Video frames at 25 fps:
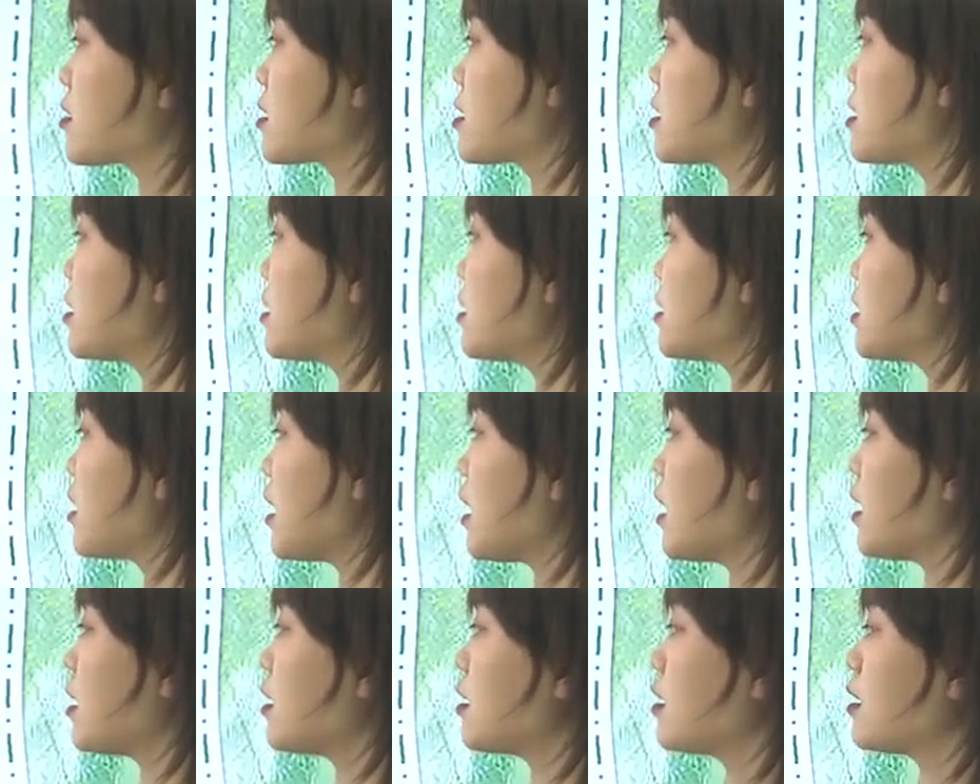刺
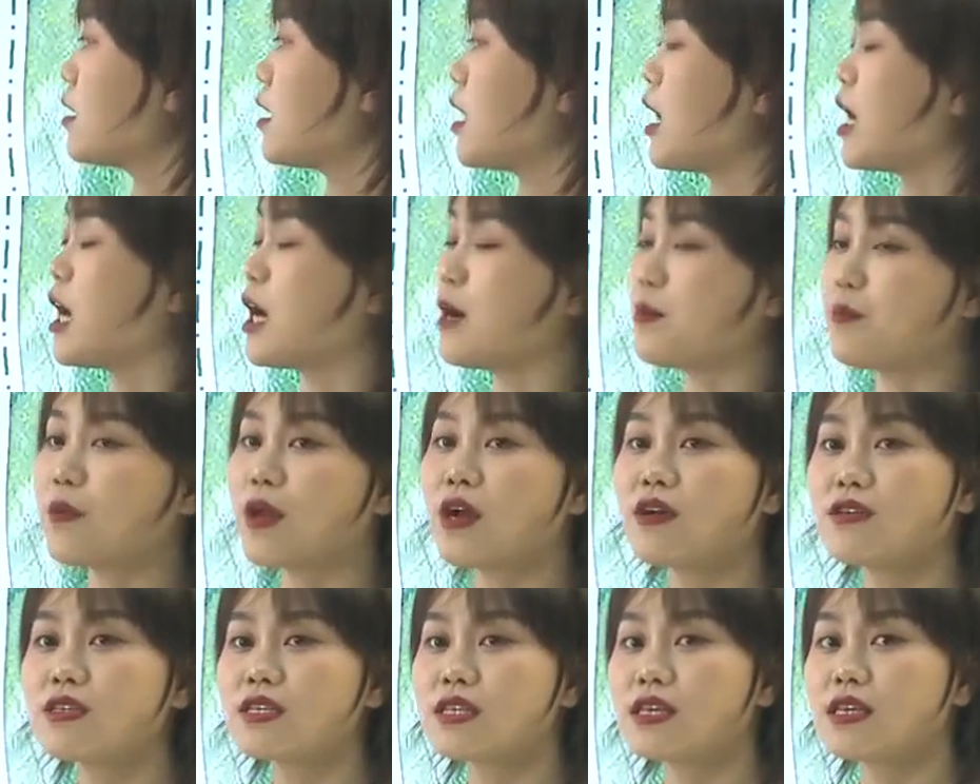的啊，
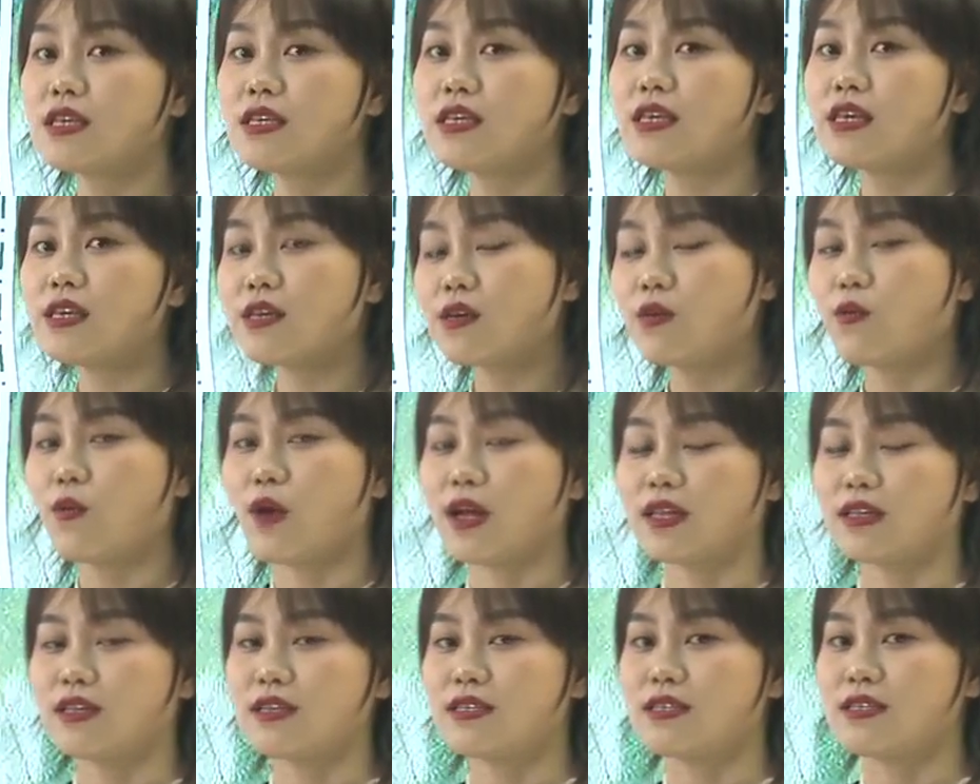描写夜
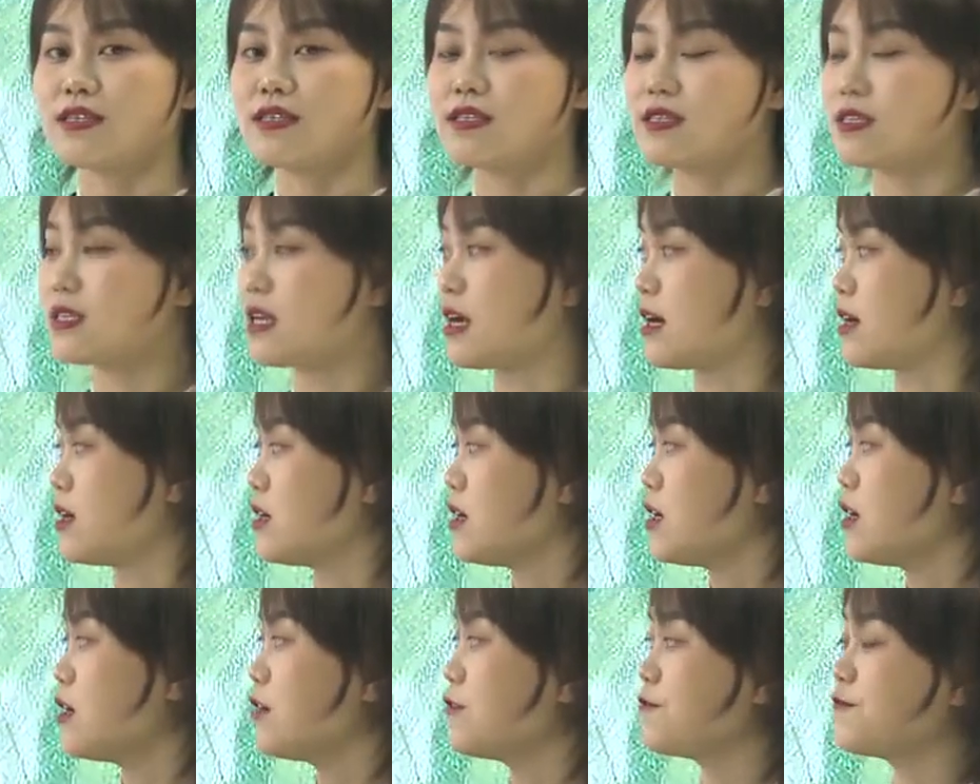晚的景象，
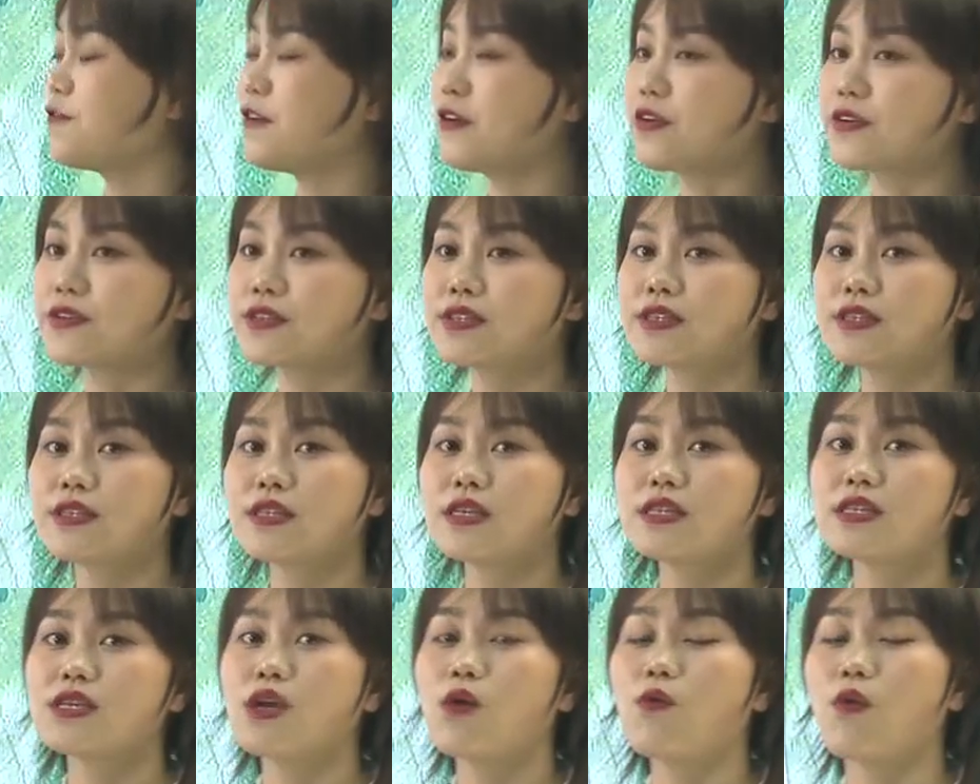讽刺
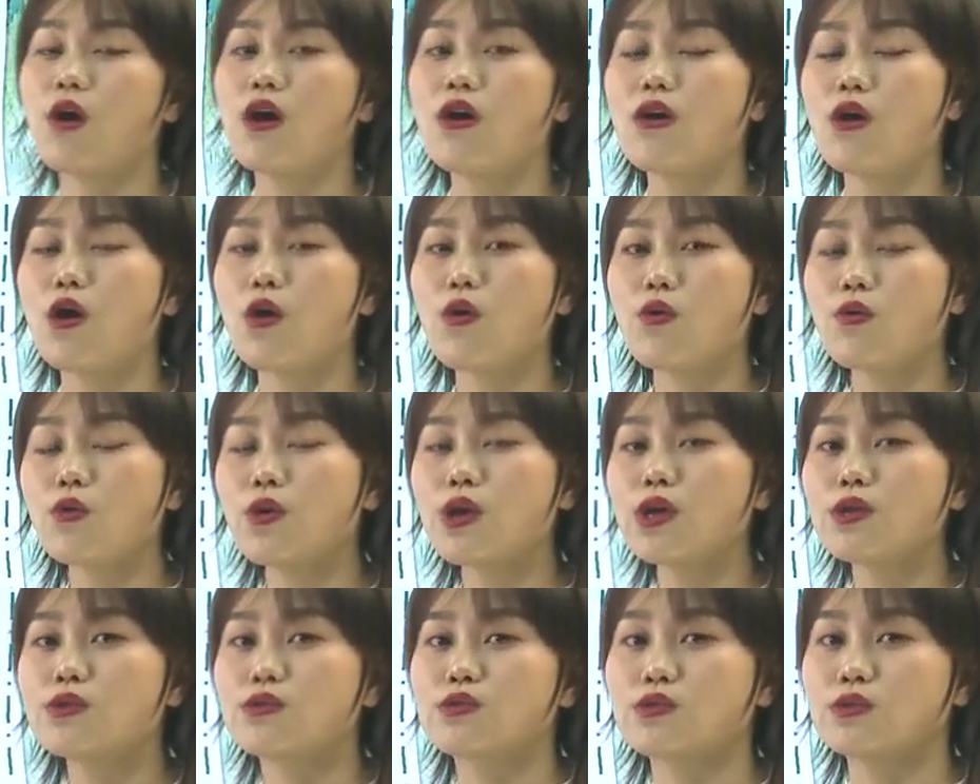那些王侯
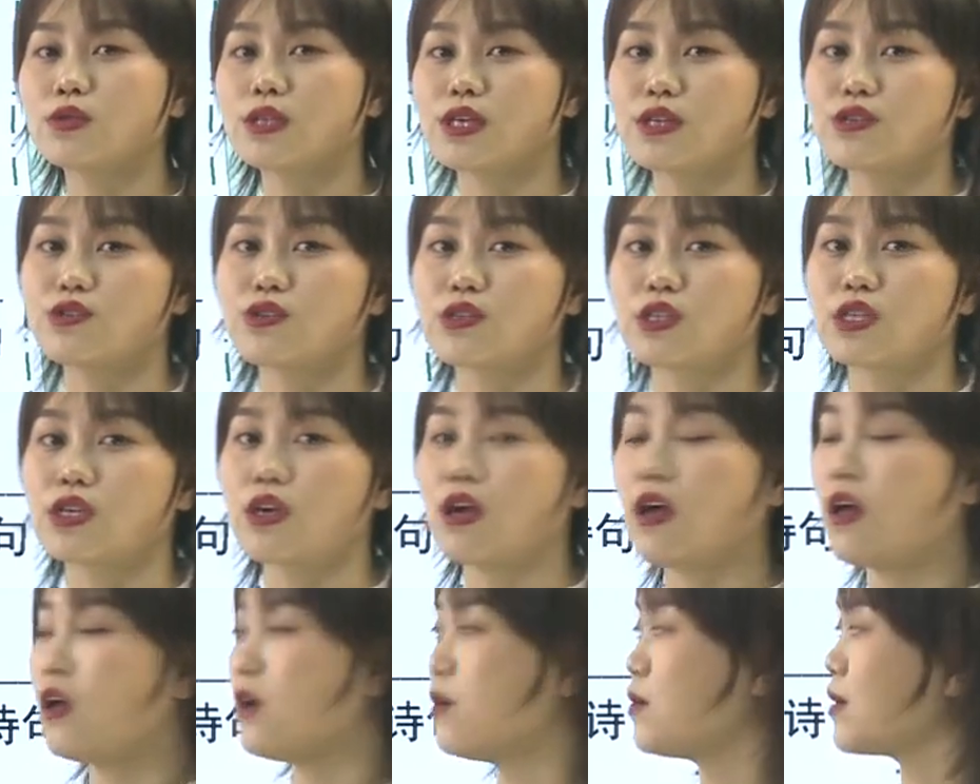贵族的，就是
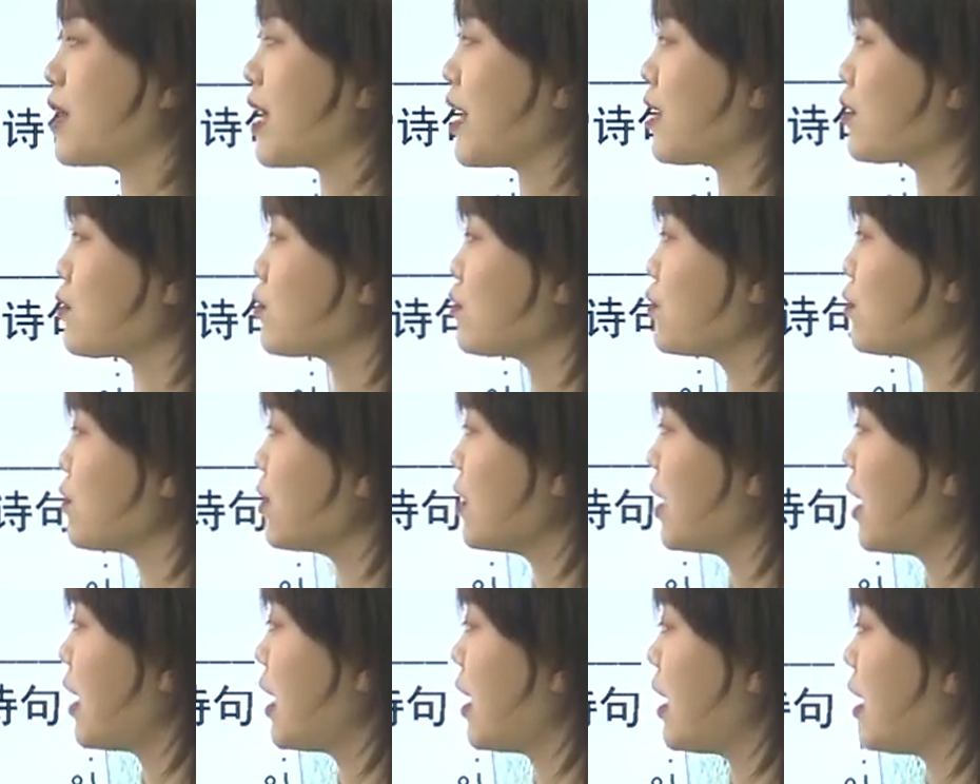后两
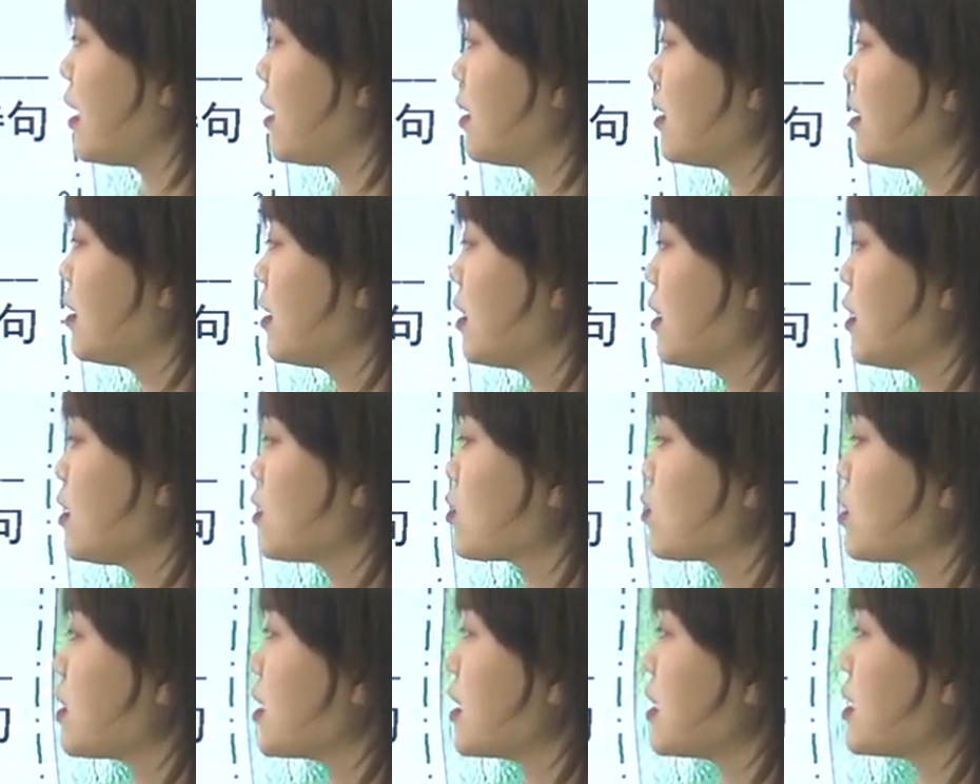句啊。
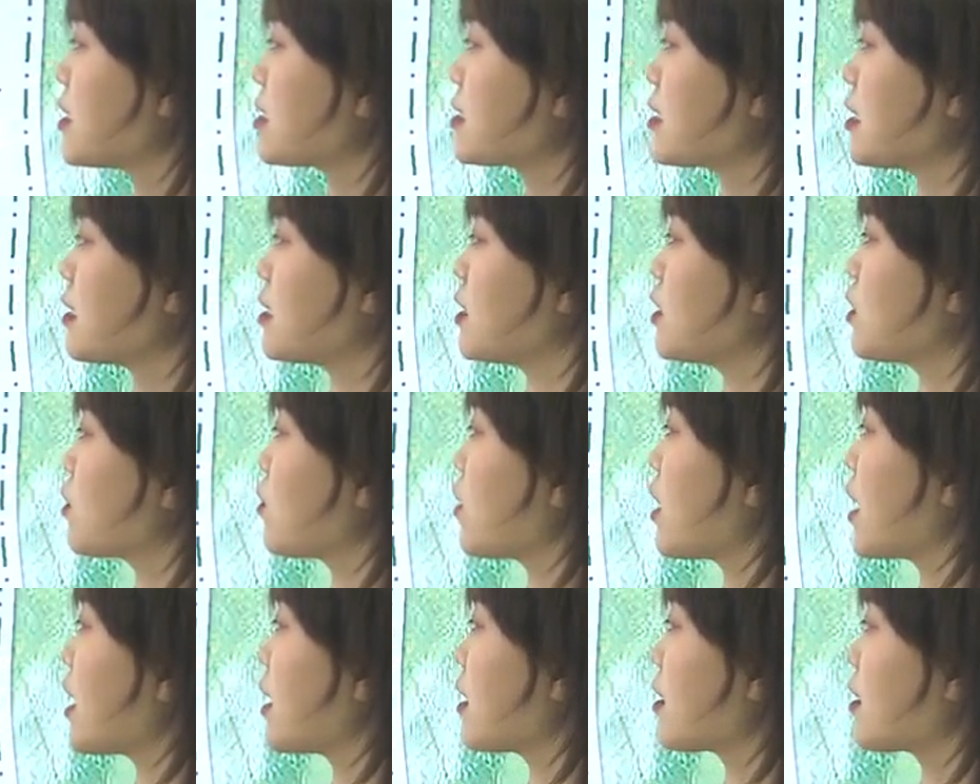所以在这一
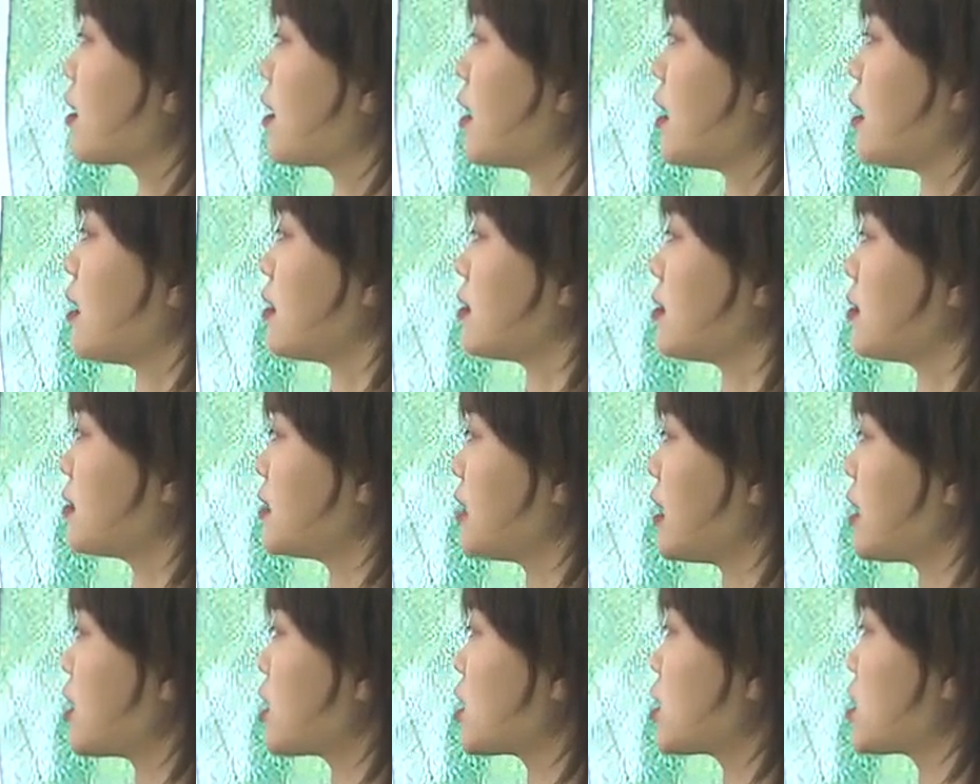块儿啊，
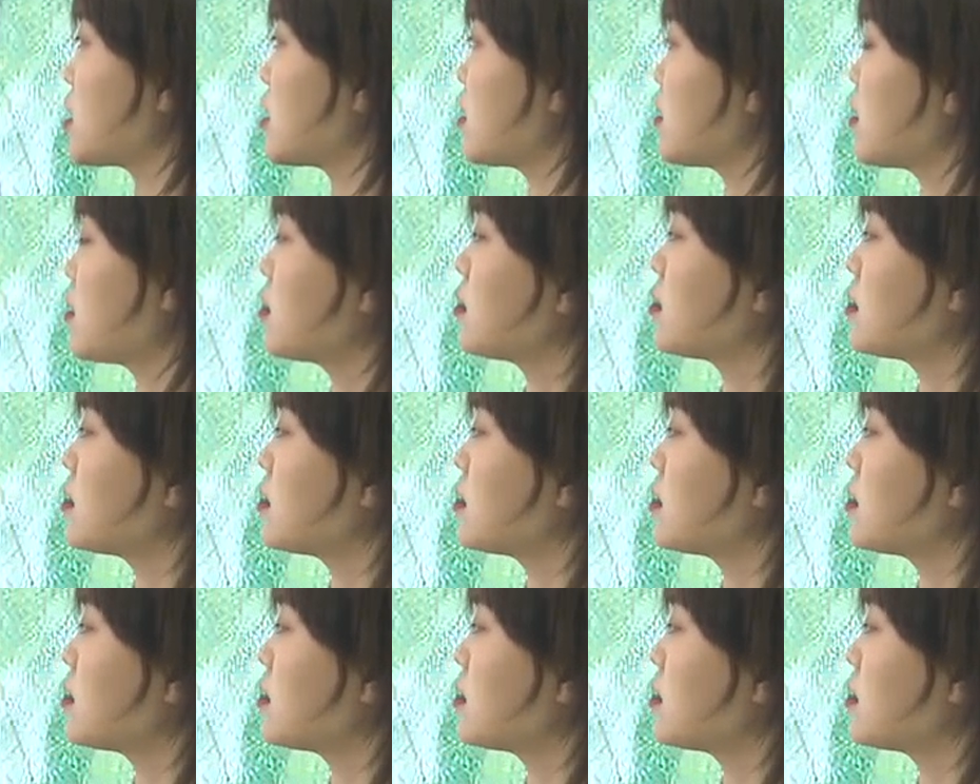先是